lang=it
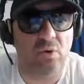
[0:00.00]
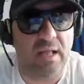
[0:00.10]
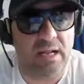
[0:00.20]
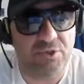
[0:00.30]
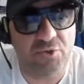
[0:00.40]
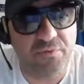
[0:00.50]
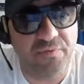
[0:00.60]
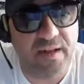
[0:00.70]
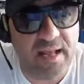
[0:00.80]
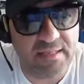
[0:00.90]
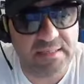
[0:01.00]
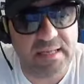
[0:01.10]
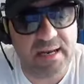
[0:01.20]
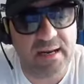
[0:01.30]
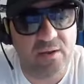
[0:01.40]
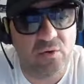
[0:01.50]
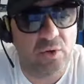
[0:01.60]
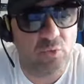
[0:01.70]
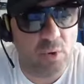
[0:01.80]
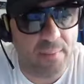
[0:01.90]
calcio e finanza, con
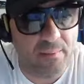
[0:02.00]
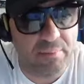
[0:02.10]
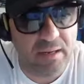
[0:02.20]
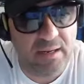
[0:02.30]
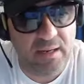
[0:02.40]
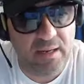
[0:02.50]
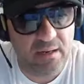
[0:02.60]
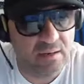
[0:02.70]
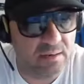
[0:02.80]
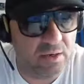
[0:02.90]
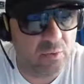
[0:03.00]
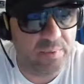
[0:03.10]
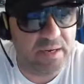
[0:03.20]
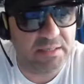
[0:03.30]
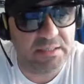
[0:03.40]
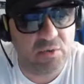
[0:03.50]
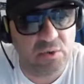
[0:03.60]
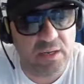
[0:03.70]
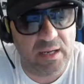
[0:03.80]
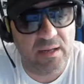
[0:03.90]
i due bambini
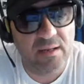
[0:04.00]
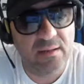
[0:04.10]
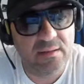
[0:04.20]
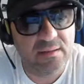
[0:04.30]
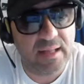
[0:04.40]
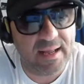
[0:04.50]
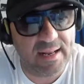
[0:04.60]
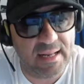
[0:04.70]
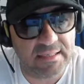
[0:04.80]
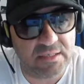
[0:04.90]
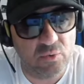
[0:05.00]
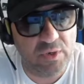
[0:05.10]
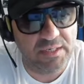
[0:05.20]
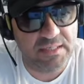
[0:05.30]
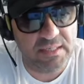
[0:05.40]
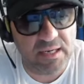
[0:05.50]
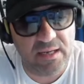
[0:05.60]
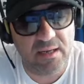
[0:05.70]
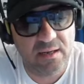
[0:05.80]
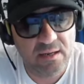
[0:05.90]
nell'operazione Douglas Luiz,
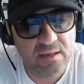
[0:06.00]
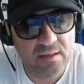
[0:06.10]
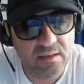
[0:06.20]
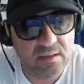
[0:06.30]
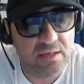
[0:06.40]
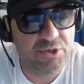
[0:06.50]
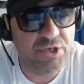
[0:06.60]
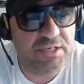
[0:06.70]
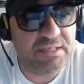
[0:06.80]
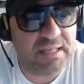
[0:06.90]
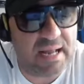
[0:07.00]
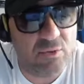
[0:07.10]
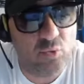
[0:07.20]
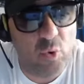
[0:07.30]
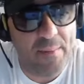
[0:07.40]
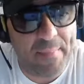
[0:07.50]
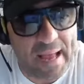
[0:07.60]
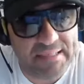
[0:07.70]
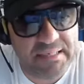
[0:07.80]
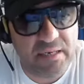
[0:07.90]
registra due
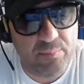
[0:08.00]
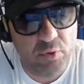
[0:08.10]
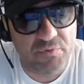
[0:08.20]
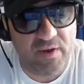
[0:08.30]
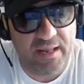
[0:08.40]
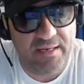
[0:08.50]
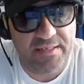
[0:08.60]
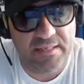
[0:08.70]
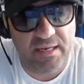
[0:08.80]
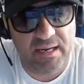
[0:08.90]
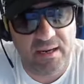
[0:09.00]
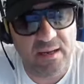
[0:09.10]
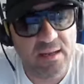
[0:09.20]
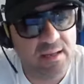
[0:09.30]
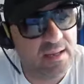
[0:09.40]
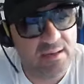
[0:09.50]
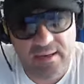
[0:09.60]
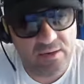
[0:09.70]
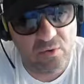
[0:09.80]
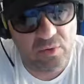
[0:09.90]
maxi plusvalenze
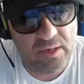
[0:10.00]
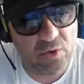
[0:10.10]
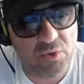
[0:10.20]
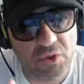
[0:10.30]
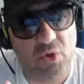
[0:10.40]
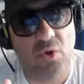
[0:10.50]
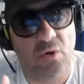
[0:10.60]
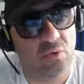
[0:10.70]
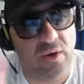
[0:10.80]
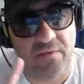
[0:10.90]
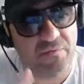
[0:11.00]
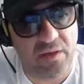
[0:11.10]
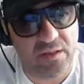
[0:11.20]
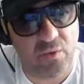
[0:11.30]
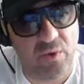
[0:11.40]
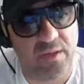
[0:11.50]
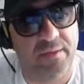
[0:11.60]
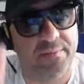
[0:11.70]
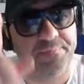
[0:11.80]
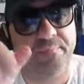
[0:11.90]
e, no, e non solo, non è finita
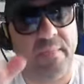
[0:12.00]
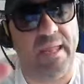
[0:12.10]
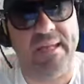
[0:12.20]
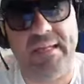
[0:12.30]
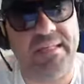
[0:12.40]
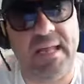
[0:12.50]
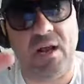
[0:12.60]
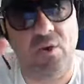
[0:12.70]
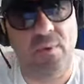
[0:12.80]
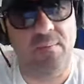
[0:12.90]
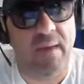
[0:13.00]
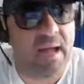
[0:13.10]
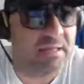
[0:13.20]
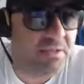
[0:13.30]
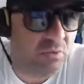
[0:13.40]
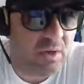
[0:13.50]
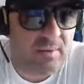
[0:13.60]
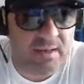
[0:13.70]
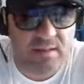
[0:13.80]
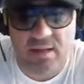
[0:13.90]
qui. E chissà come mai,
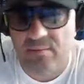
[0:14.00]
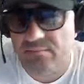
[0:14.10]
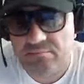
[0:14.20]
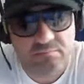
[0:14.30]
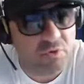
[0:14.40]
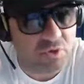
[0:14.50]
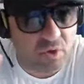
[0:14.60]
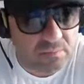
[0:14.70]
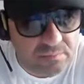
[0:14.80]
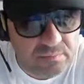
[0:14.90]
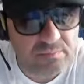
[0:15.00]
sicuramente, non so,